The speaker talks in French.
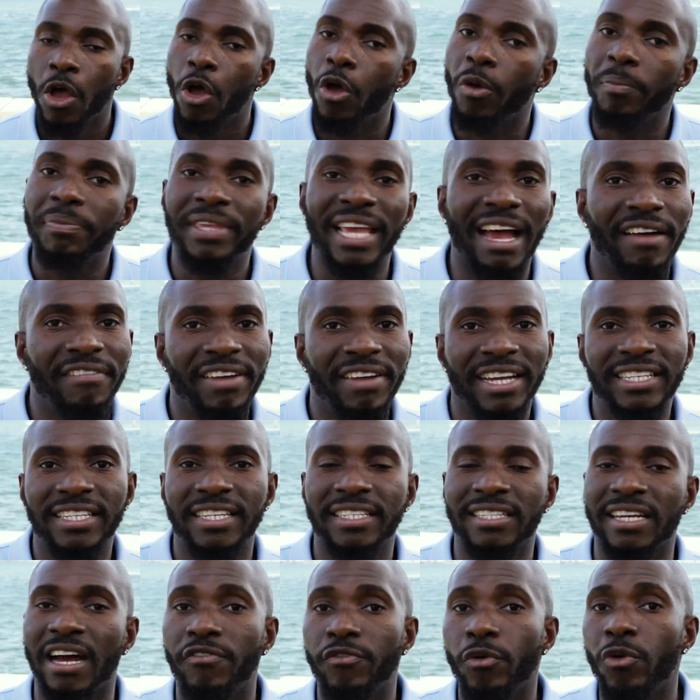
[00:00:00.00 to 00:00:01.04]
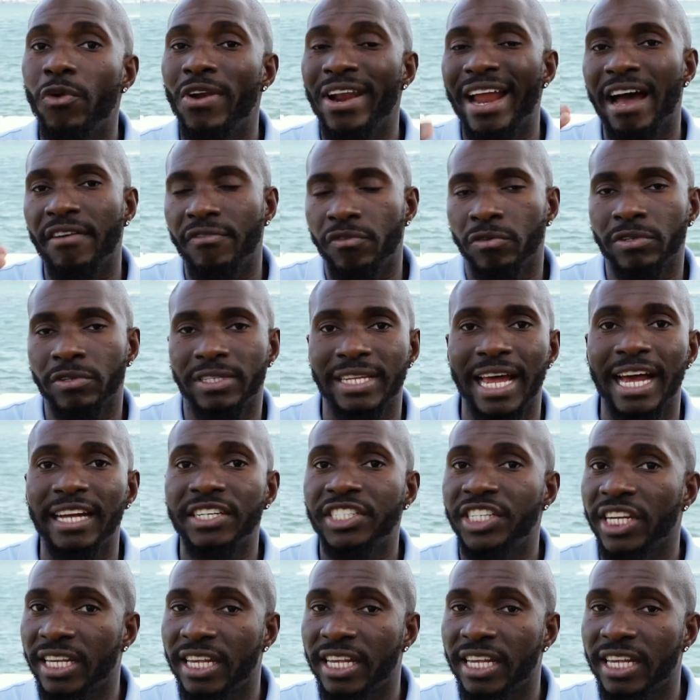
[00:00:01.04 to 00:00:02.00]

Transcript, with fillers: Un bien avec des travaux, l'avantage, c'est